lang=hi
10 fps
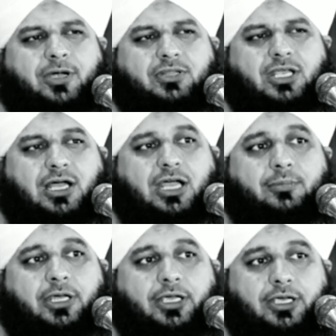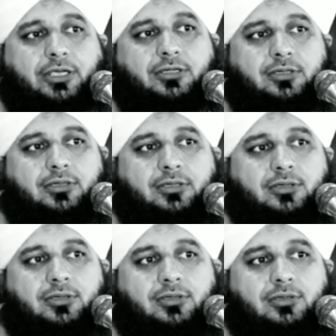पर्दे कायम रहें
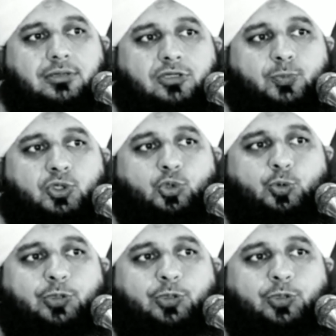तो फिर तू